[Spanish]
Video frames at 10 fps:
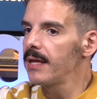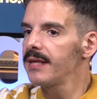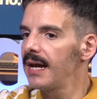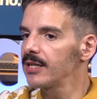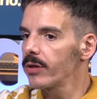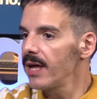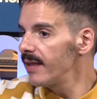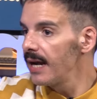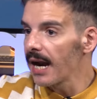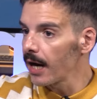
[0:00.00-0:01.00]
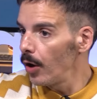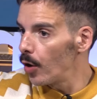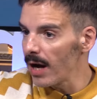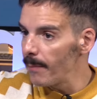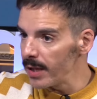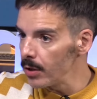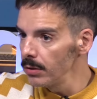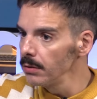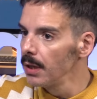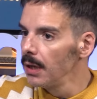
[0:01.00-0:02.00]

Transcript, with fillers: decía, la sociedad del arreglo rápido,